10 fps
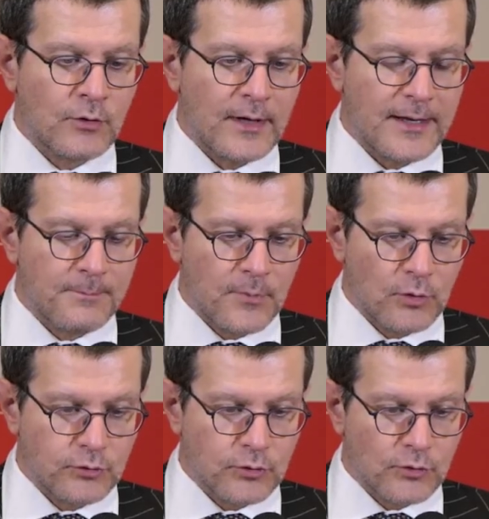è
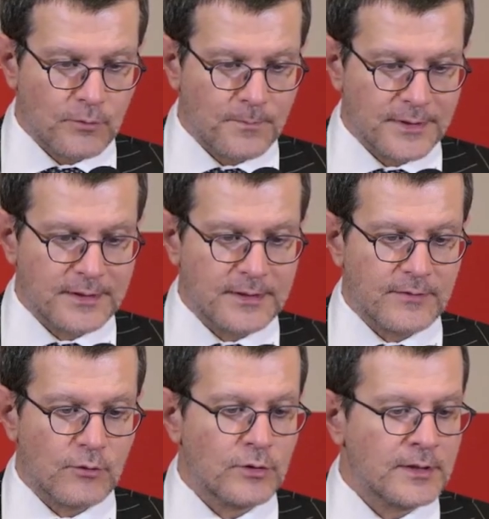molto
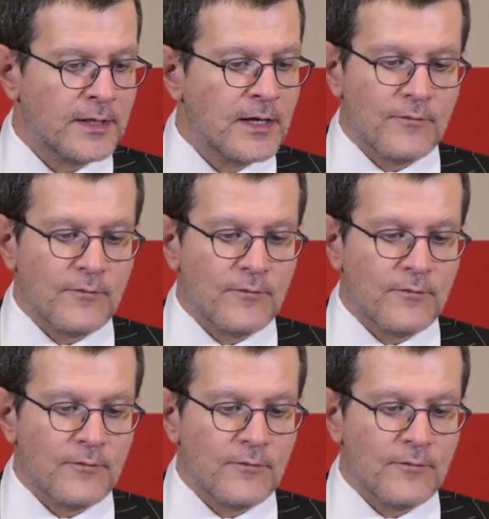competitivo, quindi